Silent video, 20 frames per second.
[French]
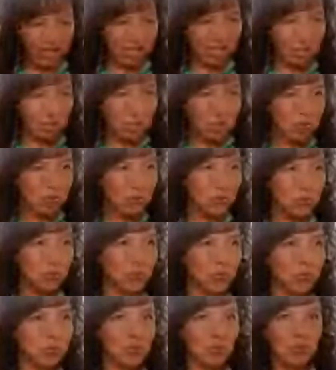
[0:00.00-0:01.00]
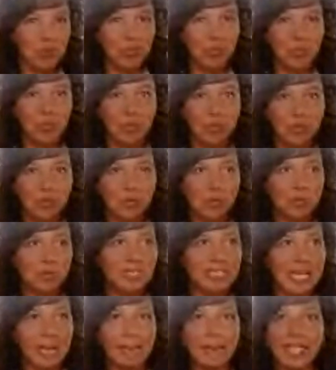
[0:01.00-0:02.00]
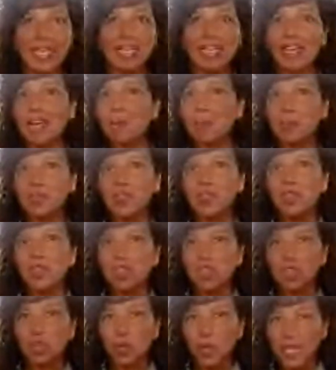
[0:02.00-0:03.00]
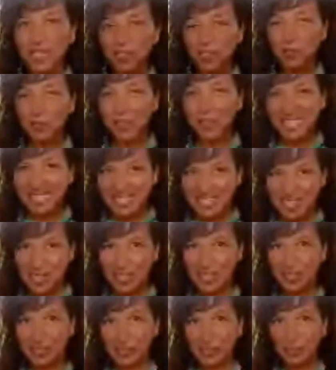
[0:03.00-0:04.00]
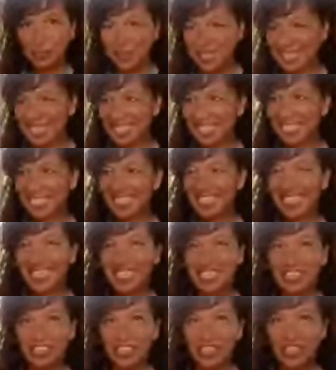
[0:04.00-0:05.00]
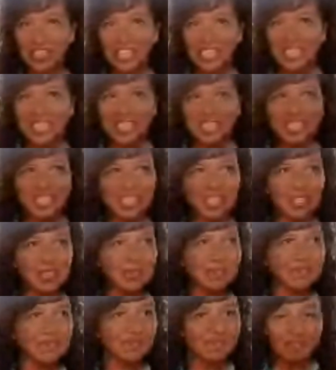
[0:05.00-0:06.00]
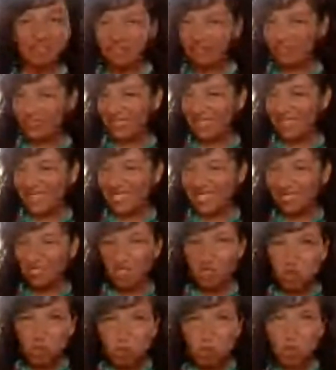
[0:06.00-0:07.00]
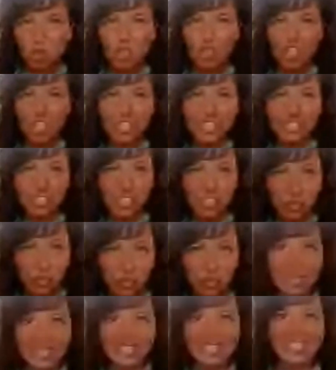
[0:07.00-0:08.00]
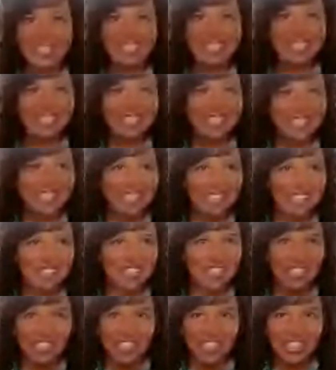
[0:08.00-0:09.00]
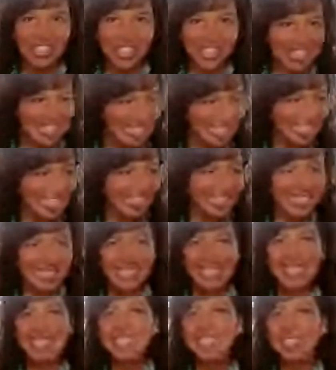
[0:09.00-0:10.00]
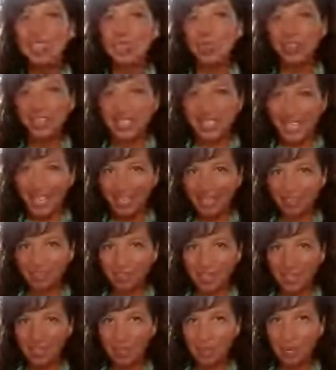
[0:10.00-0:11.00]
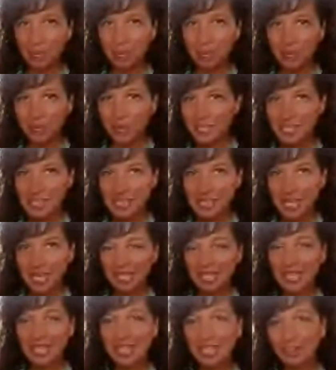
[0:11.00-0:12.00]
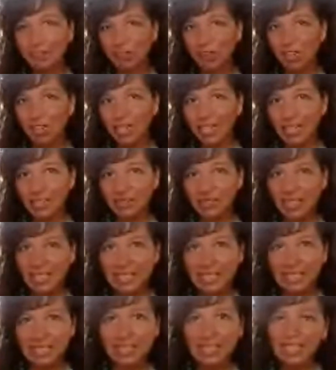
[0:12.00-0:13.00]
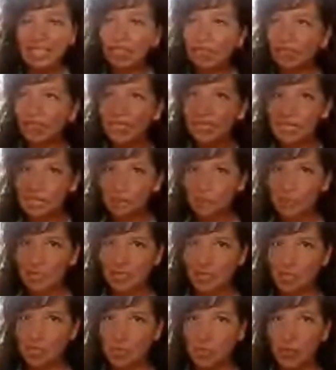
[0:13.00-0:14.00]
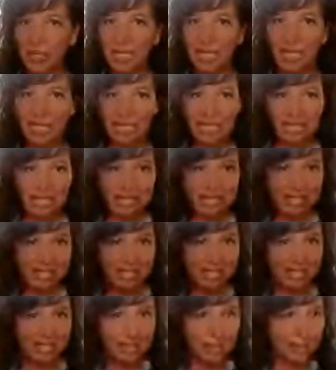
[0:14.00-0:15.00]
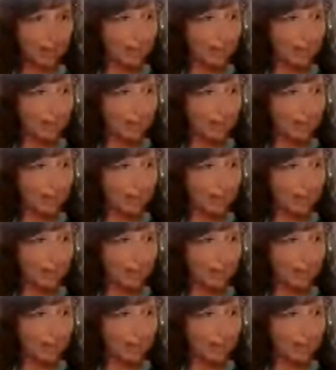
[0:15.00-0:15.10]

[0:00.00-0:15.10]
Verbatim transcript: nous, nous, nous amener encore plus de joie, de plaisir, de plaisir, de, de de toucher, de goûter, euh, de, de, créer ici sur Terre. Fait que, euh, tu ça n'a rien à voir avec euh, faut être spirituel et,